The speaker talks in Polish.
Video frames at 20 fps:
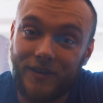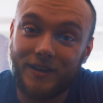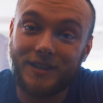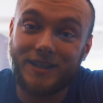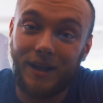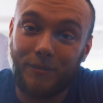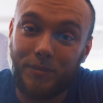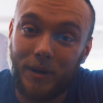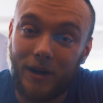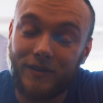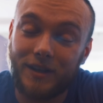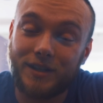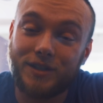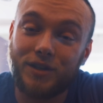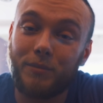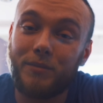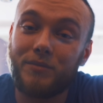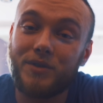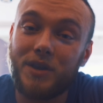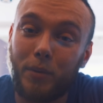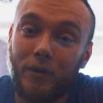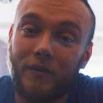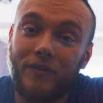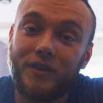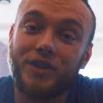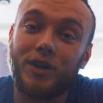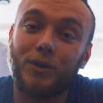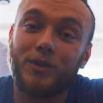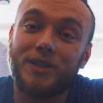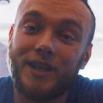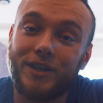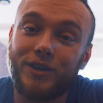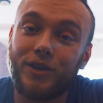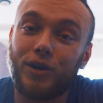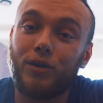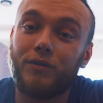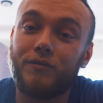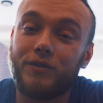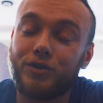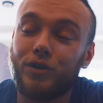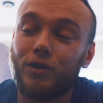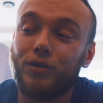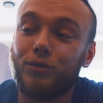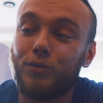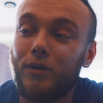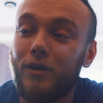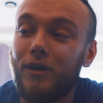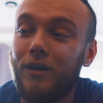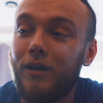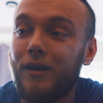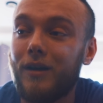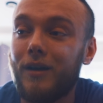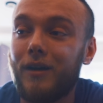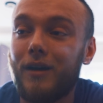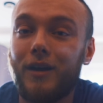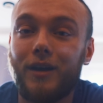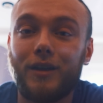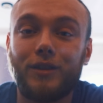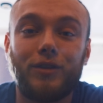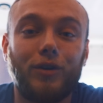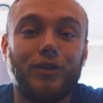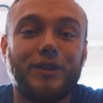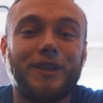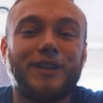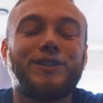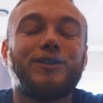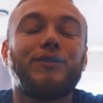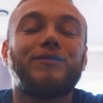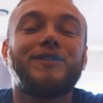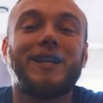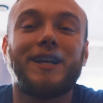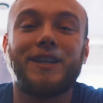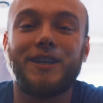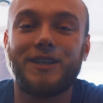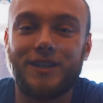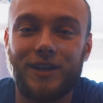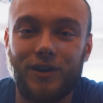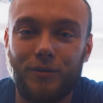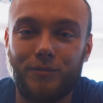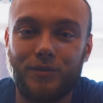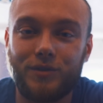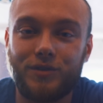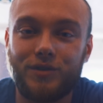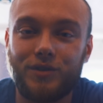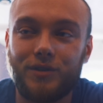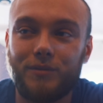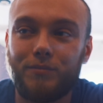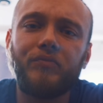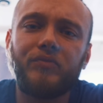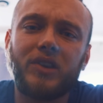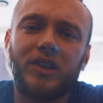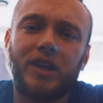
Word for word: Więc naprawdę, co bym nie powiedział seniorowi żądło, to on jest to w stanie zrobić.